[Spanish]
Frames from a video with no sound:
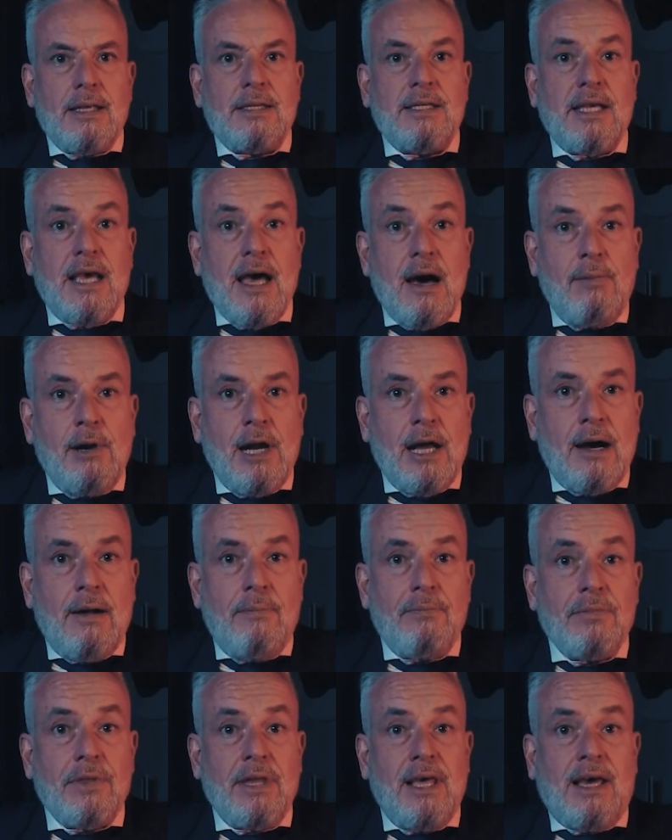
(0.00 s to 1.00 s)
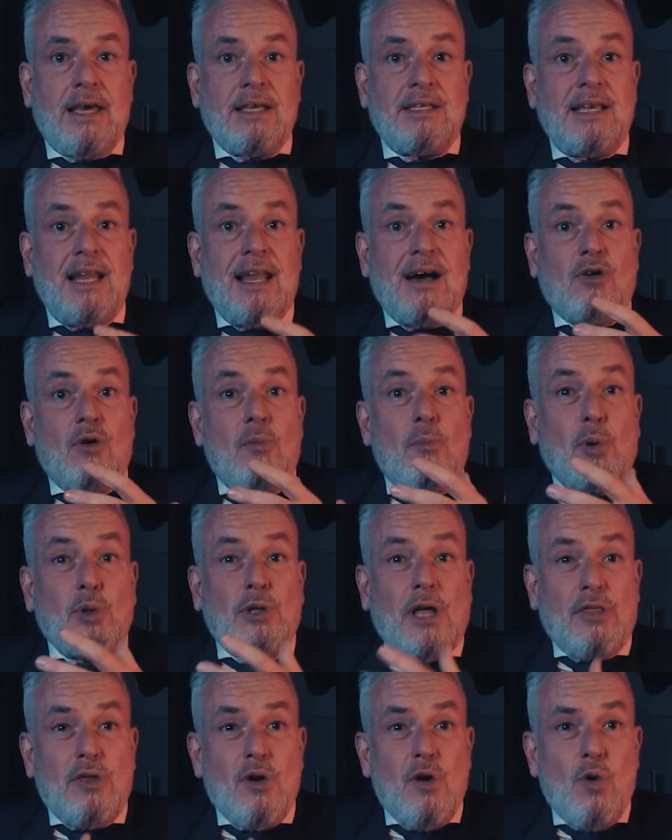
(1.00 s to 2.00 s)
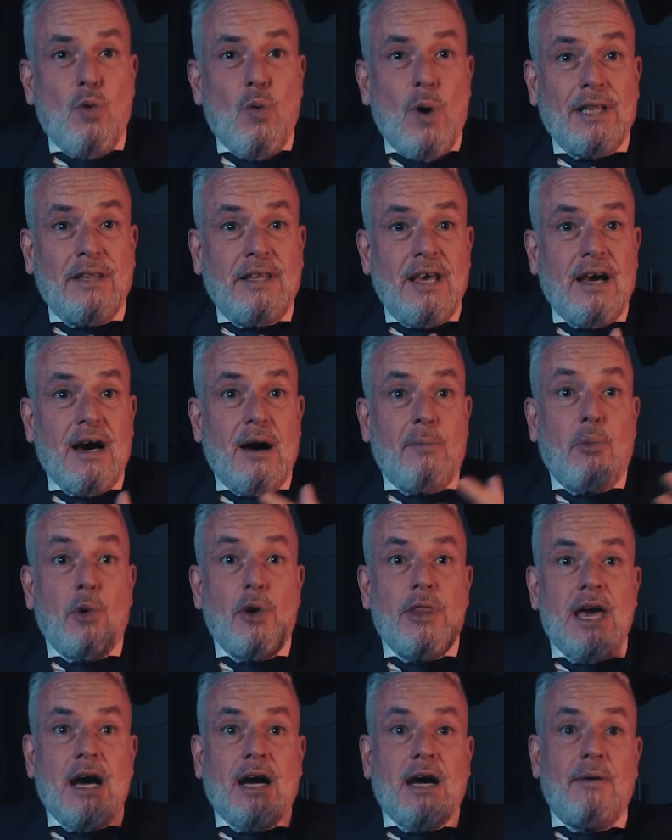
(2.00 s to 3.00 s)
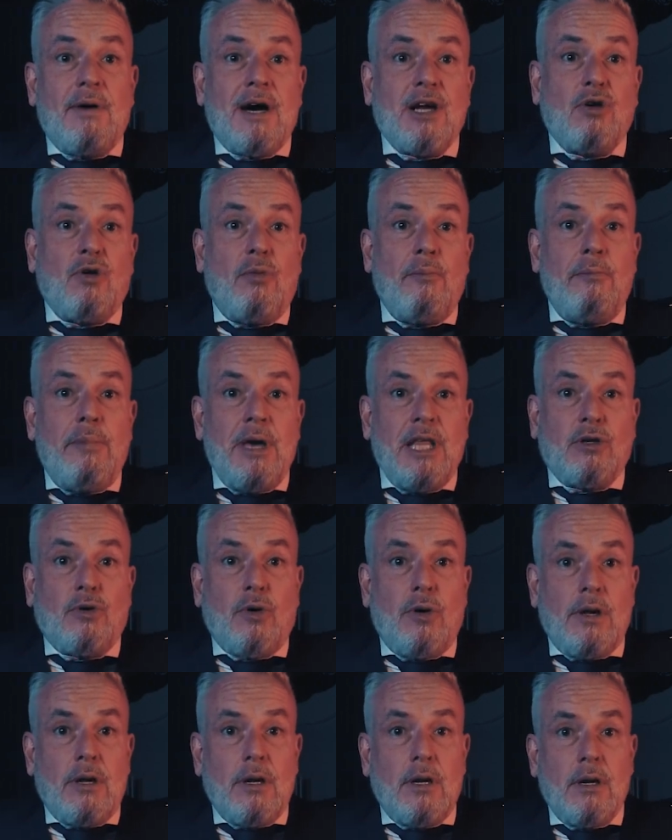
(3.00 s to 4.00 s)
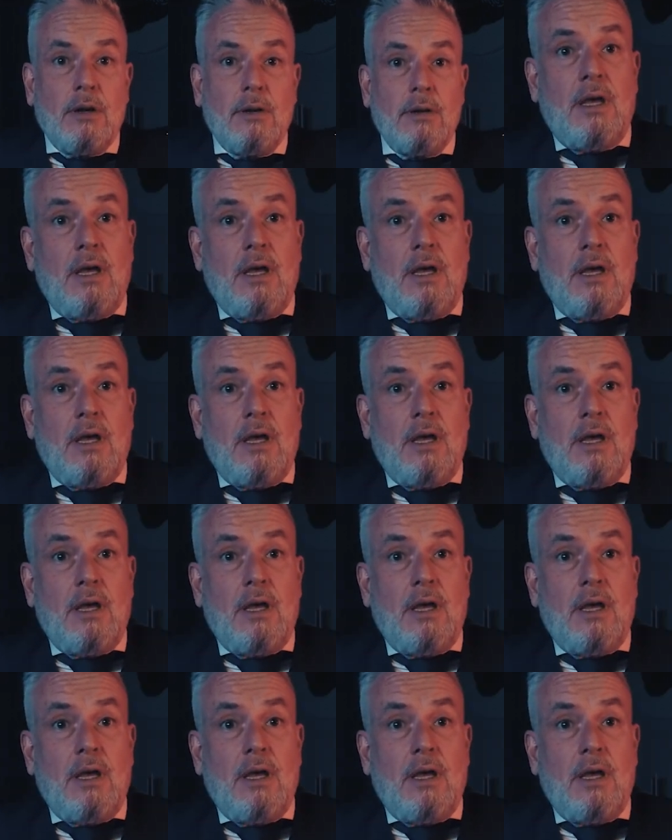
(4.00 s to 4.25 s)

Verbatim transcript: Se habla de que si la computación cuántica puede acabar con Bitcoin,